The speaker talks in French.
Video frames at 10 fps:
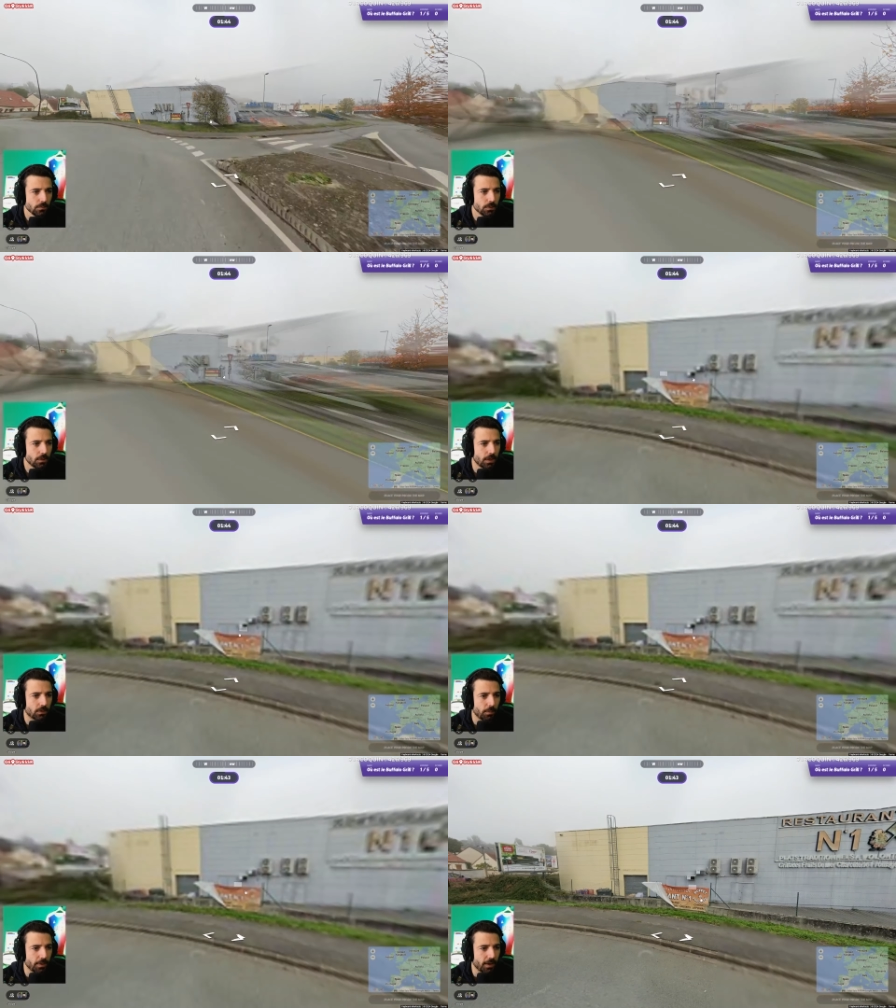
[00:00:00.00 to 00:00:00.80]

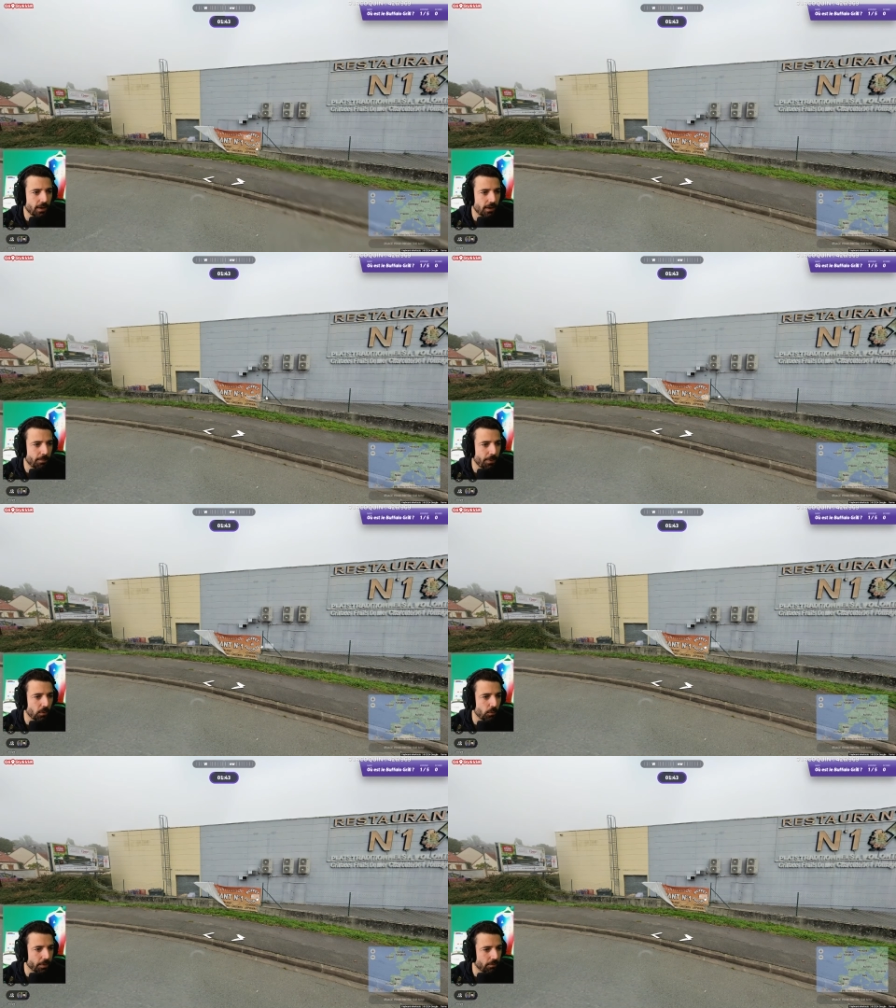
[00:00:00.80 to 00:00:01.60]
Attends, mais là, là,
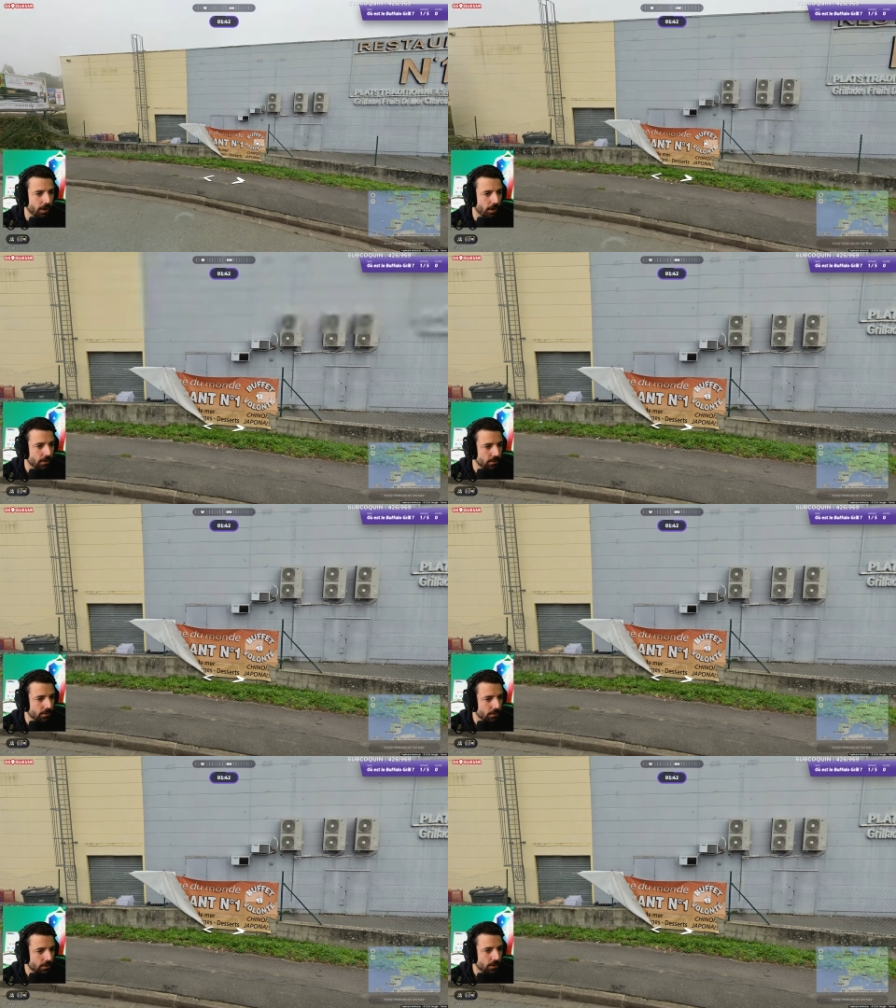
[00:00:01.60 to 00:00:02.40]
pardon, mais voilà.
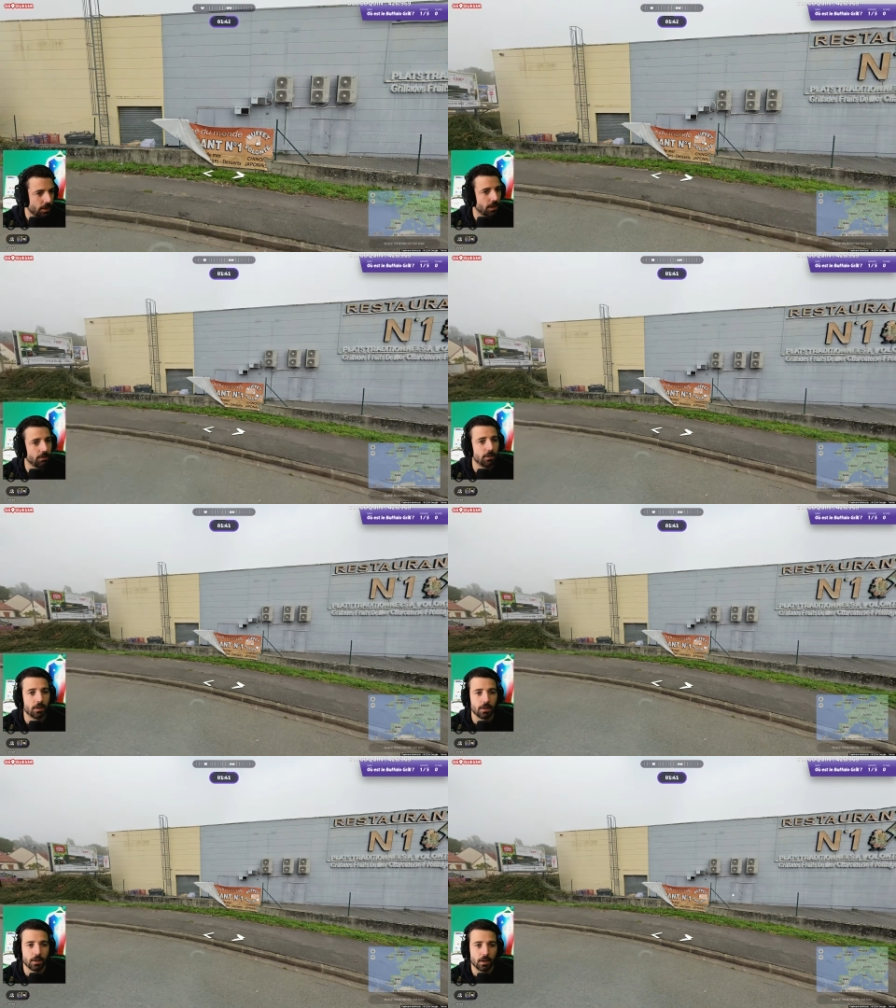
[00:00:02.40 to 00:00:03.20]
Ah, voilà, oh
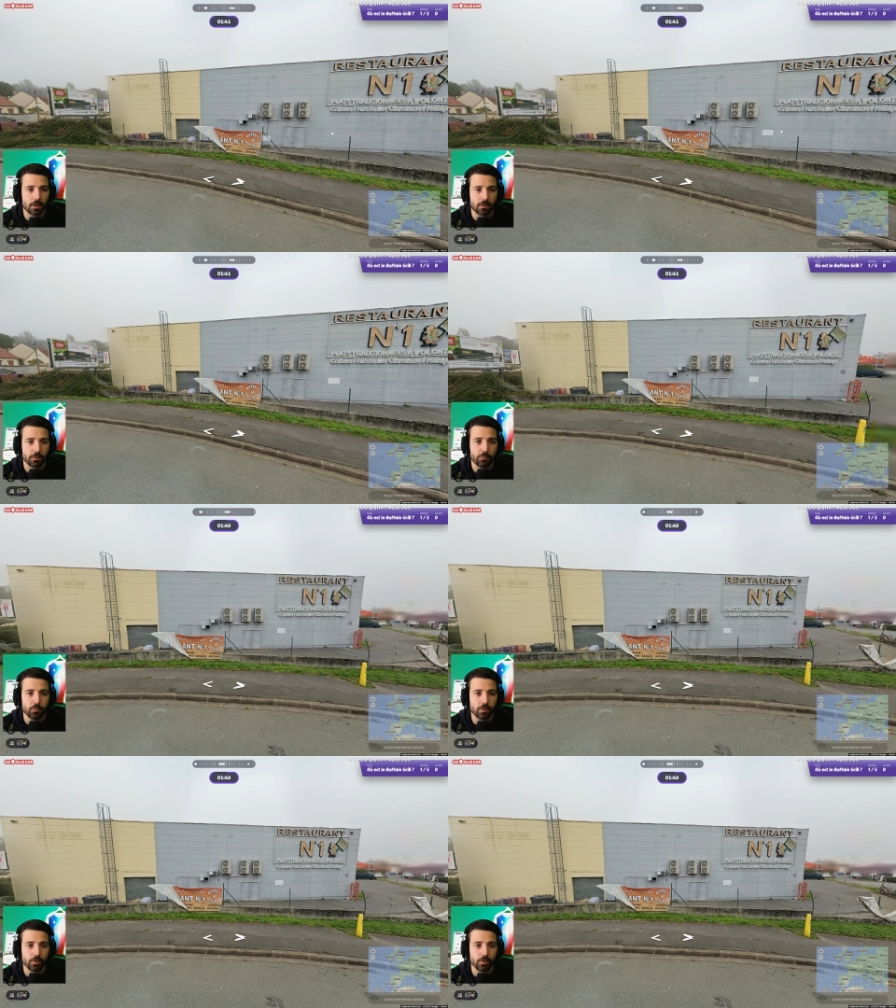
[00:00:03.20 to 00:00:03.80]
là, là, c'est fou.